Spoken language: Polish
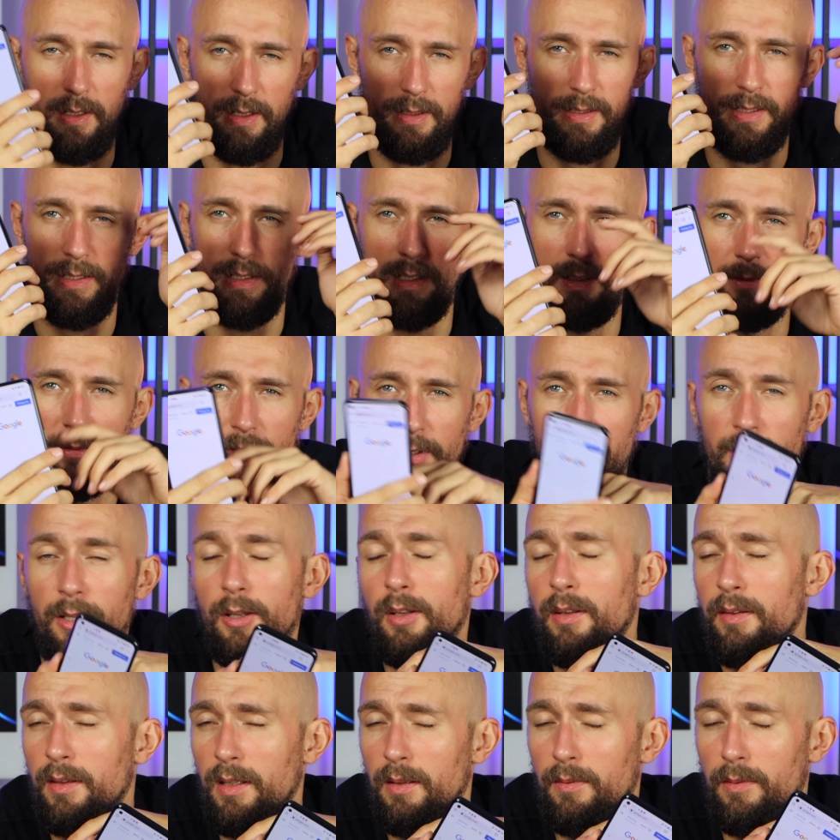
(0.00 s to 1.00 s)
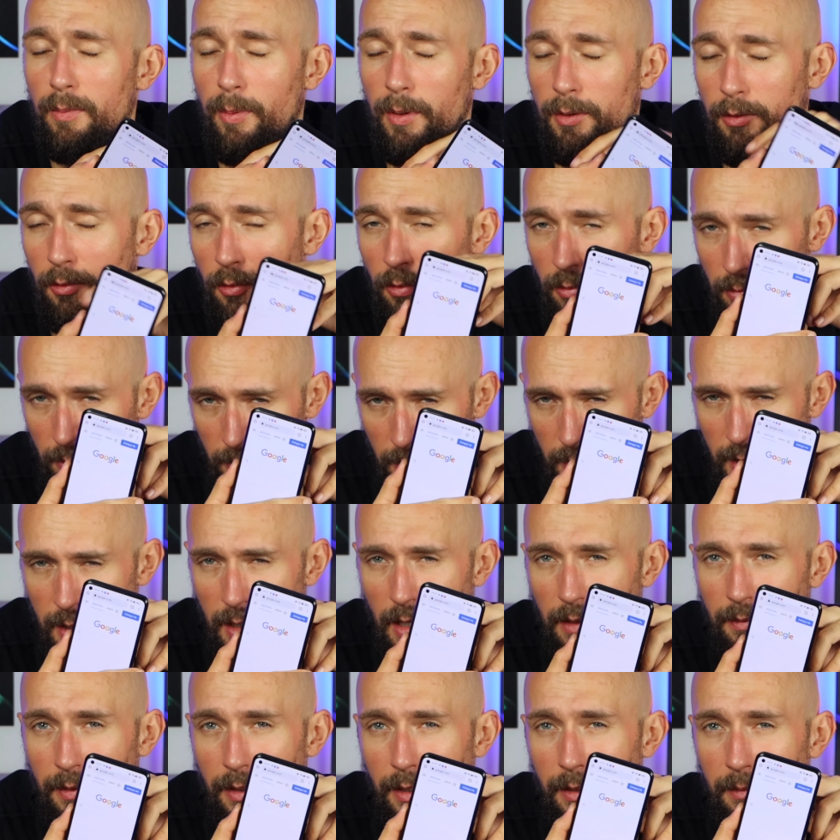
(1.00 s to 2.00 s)
raz z lewej w tym wypadku z
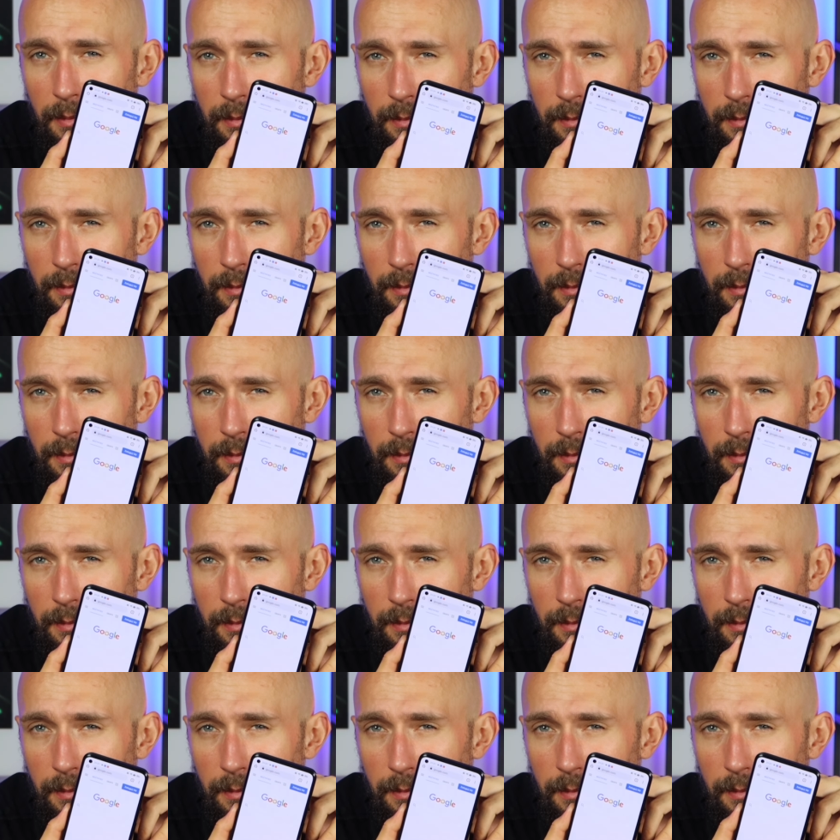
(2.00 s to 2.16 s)
lewej.